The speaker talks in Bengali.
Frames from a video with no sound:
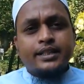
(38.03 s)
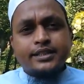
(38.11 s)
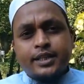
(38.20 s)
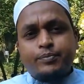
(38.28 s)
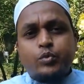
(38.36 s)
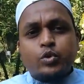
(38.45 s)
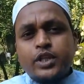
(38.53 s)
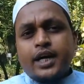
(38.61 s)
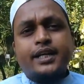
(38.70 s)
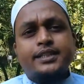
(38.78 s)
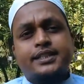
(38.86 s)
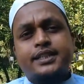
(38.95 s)
যে
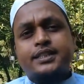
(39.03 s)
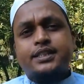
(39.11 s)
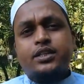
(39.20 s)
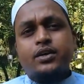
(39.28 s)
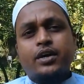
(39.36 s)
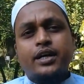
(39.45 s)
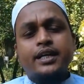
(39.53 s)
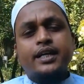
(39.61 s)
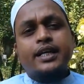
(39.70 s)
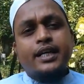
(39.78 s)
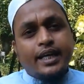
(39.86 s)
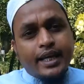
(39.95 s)
প্রদাহের সৃষ্টি হয়
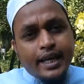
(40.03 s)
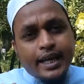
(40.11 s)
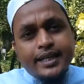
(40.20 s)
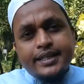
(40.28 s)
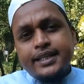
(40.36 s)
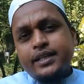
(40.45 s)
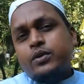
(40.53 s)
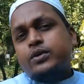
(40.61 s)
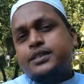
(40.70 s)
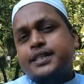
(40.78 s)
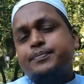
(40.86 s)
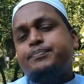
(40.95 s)
এটি
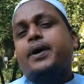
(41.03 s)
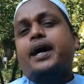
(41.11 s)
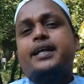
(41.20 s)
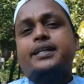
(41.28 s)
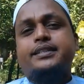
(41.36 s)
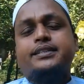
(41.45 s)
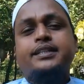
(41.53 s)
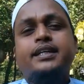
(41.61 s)
হচ্ছে পাইলস